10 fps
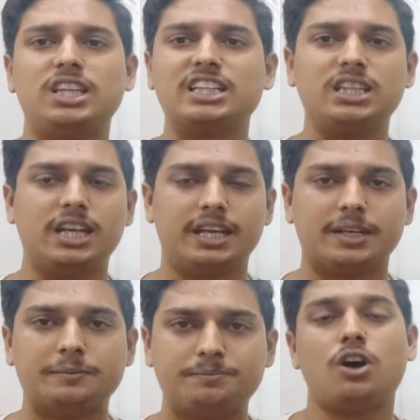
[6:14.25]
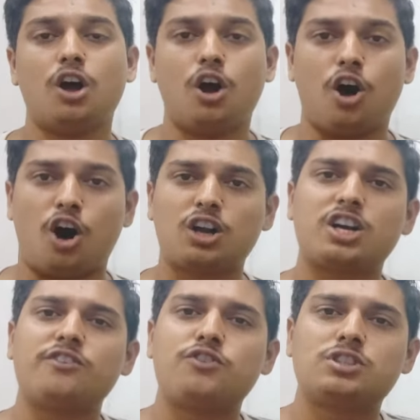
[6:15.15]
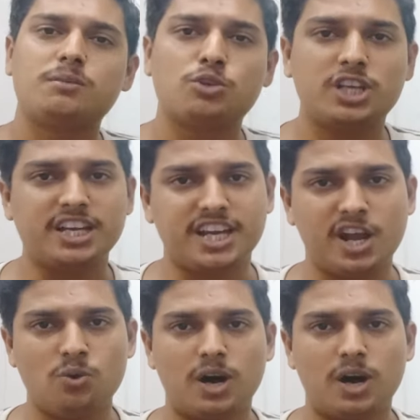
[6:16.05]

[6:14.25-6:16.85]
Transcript: दिखती नहीं है और कंफ्यूजन मुझे ये